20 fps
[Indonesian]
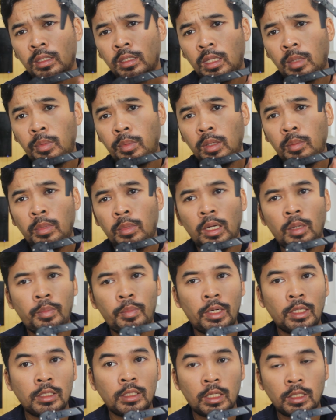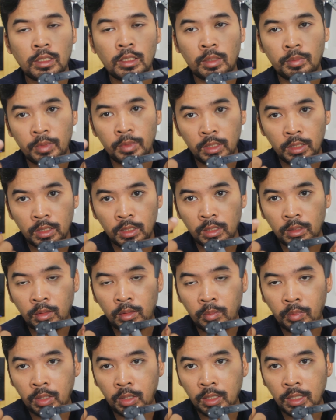tapi kemarin pada saat saya beli
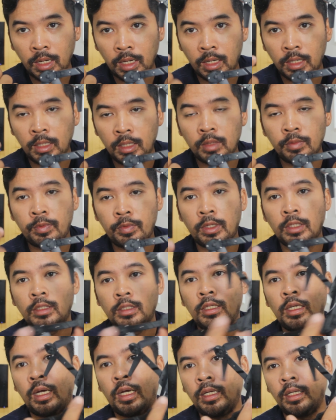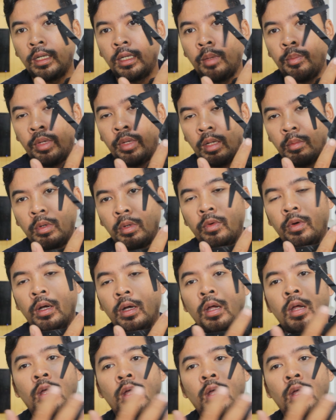ini memang nggak ada yang versi yang ada kamera bawah